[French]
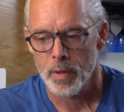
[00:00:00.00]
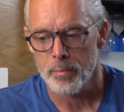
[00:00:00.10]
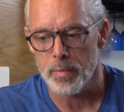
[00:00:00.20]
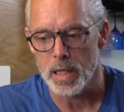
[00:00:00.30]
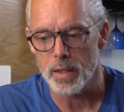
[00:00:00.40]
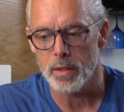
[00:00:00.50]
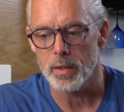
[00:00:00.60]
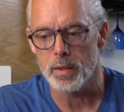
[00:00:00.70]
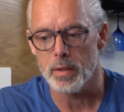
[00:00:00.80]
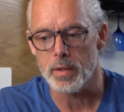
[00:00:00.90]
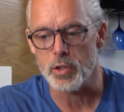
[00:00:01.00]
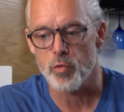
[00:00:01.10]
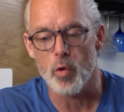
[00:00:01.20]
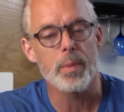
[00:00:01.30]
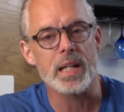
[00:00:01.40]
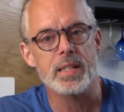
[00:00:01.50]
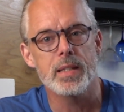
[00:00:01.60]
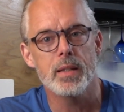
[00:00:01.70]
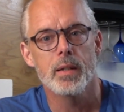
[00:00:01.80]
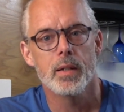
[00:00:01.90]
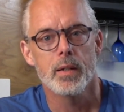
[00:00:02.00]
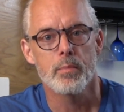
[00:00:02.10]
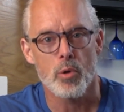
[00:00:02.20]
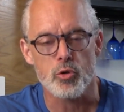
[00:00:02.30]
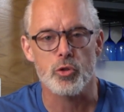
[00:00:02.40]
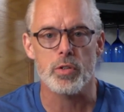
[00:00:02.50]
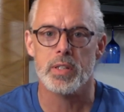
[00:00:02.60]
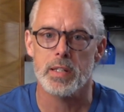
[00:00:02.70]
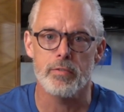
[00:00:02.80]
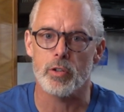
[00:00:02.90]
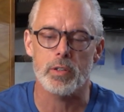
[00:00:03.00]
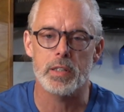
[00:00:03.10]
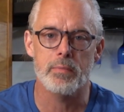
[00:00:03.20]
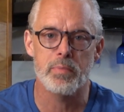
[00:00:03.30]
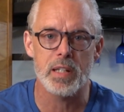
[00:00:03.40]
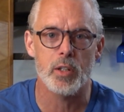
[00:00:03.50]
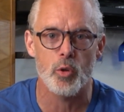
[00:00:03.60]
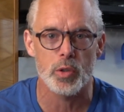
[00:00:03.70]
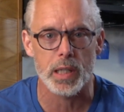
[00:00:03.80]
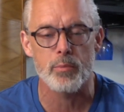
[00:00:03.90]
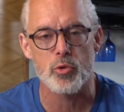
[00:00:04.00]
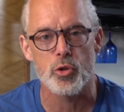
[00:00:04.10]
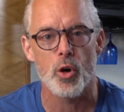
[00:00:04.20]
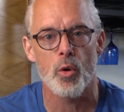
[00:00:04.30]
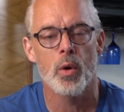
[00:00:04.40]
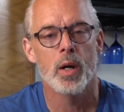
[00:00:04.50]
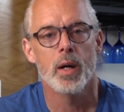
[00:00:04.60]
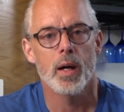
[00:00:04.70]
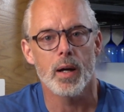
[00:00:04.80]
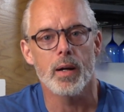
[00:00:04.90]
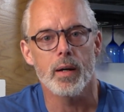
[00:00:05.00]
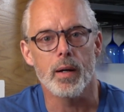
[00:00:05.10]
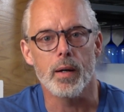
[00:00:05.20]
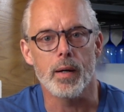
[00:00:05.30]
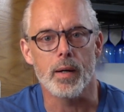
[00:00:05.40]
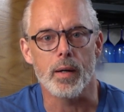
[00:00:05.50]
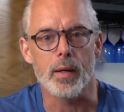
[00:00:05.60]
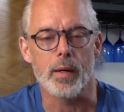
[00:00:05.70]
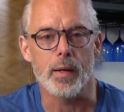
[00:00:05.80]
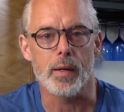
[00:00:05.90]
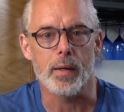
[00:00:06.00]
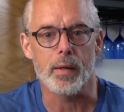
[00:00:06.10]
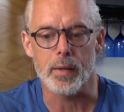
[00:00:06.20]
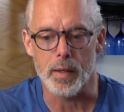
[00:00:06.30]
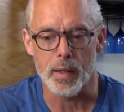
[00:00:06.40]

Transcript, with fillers: mais je vous remercie pour ça. C'est votre petite contribution euh,